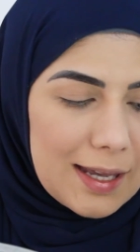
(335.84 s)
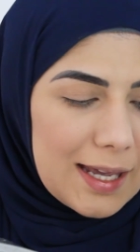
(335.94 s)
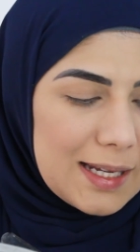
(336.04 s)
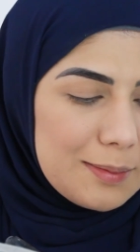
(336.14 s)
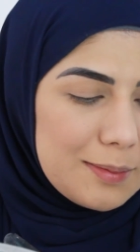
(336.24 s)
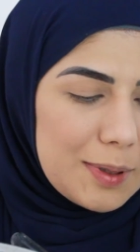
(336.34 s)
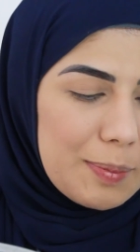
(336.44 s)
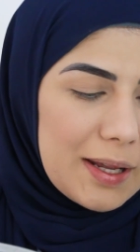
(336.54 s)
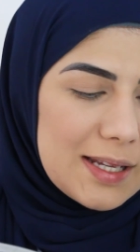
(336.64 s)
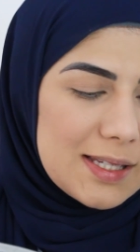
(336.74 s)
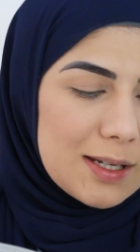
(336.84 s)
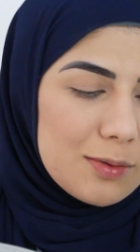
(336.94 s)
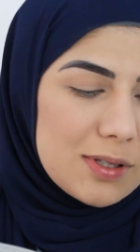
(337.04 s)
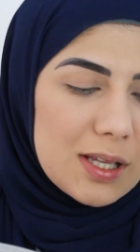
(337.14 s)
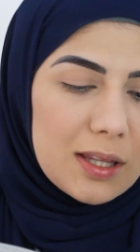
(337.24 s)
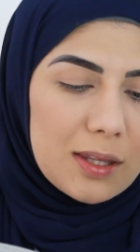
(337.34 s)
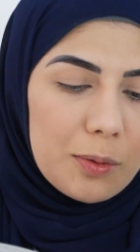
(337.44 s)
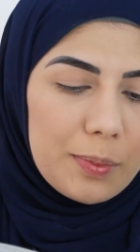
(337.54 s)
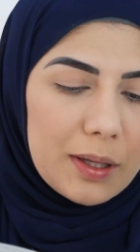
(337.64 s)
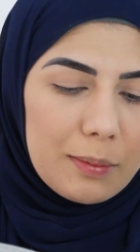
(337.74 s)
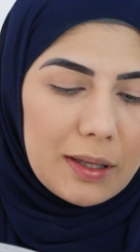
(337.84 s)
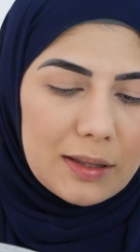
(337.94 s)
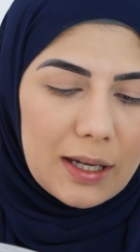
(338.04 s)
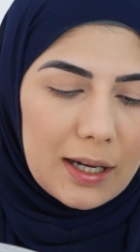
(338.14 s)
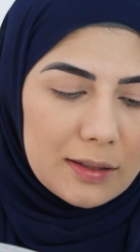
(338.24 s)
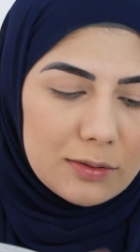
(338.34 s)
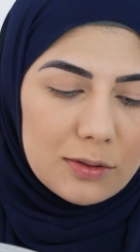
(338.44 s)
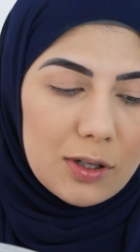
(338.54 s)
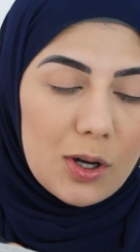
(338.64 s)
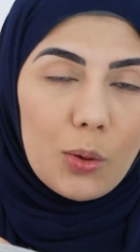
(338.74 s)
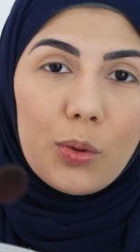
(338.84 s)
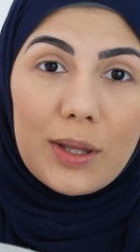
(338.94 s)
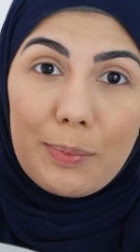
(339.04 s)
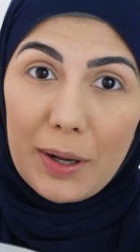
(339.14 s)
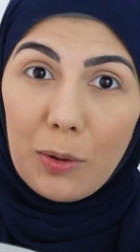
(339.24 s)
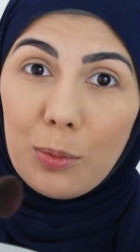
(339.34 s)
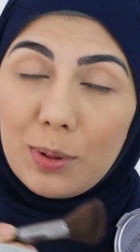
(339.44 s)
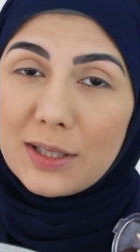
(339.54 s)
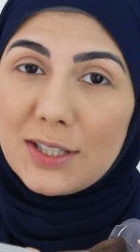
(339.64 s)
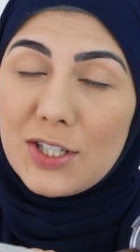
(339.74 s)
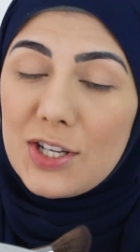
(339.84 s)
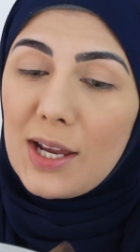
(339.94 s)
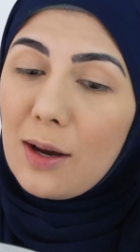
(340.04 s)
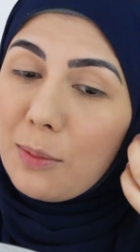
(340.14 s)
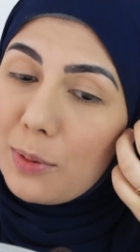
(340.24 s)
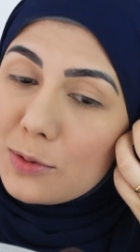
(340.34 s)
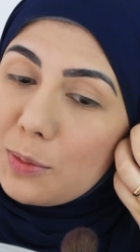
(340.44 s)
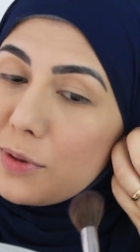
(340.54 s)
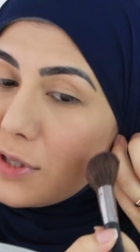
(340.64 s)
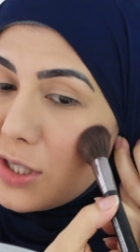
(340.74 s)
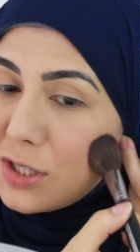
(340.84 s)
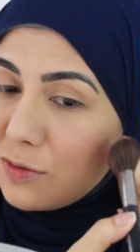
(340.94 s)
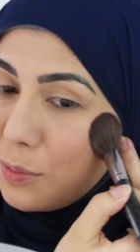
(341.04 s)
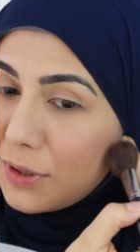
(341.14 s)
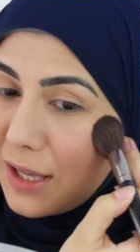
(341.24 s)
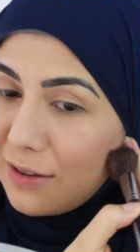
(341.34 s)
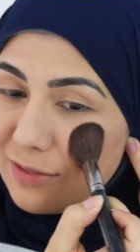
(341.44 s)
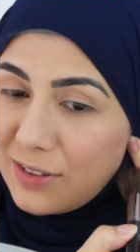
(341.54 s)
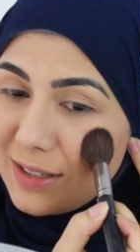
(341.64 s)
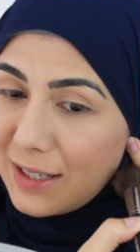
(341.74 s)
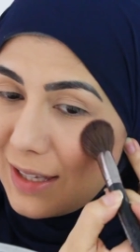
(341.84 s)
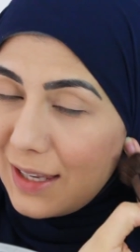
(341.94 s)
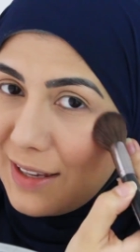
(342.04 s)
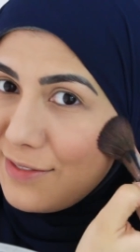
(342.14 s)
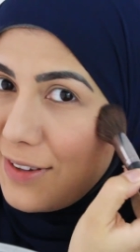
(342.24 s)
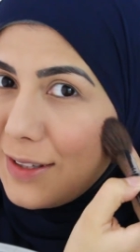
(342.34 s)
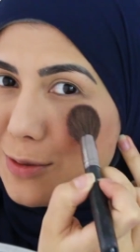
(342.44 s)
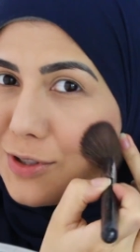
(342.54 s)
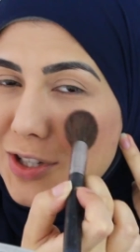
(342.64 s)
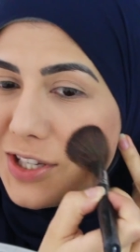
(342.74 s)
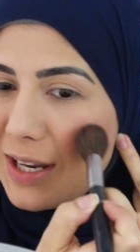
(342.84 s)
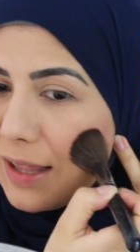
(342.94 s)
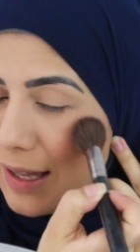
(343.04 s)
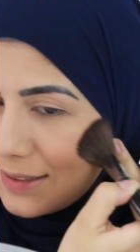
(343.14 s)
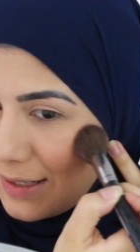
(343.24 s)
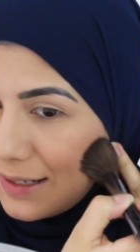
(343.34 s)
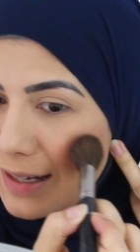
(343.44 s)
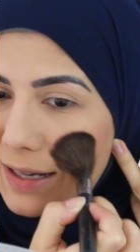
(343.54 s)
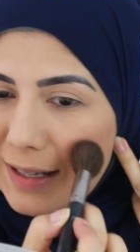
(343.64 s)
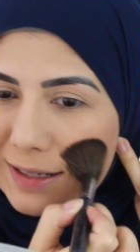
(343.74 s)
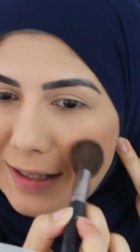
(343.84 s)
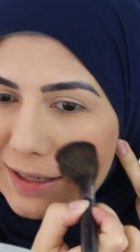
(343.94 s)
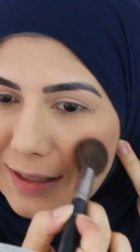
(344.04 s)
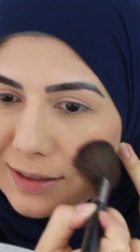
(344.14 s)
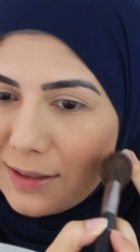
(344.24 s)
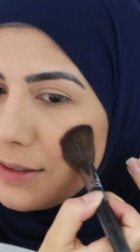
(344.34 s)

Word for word: Ele me parece não ser tão pigmentado, o que para um blush é um ponto positivo, porque evita aquele efeito de chinelada na cara, né?